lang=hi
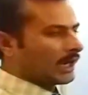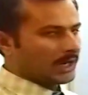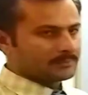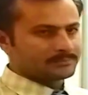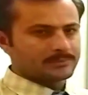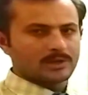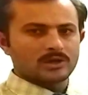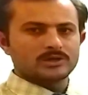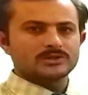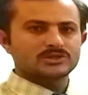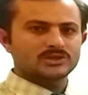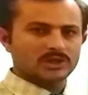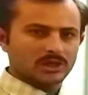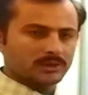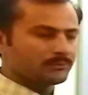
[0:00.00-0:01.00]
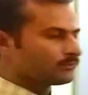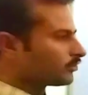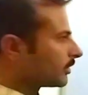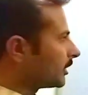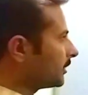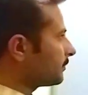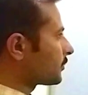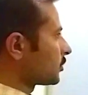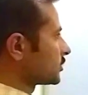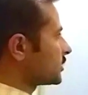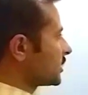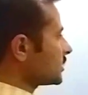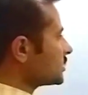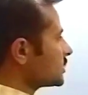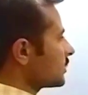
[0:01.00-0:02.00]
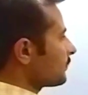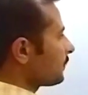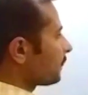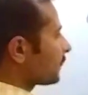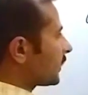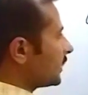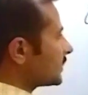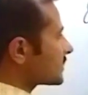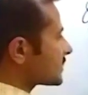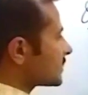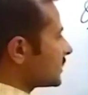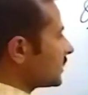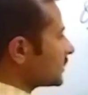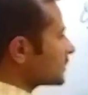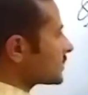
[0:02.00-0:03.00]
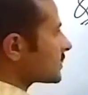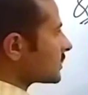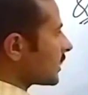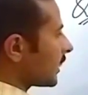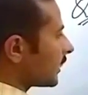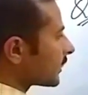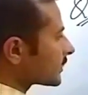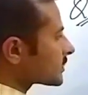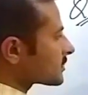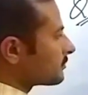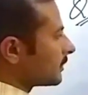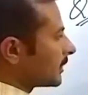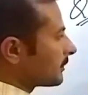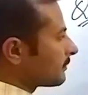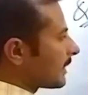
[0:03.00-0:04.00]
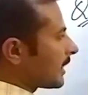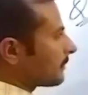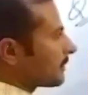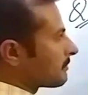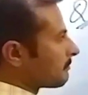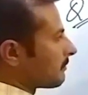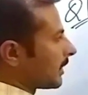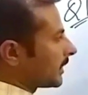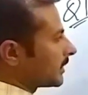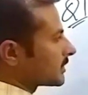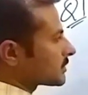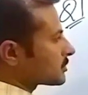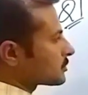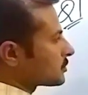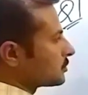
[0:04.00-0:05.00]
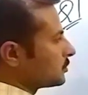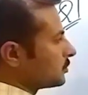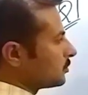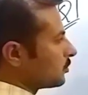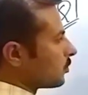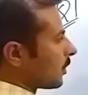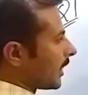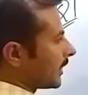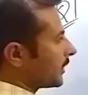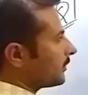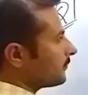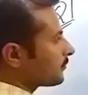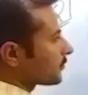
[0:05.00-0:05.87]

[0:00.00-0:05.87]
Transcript: अब सेम वही प्रोसेस कि सिक्स एक्स मल्टीप्लाई बाई माइनस टू वाई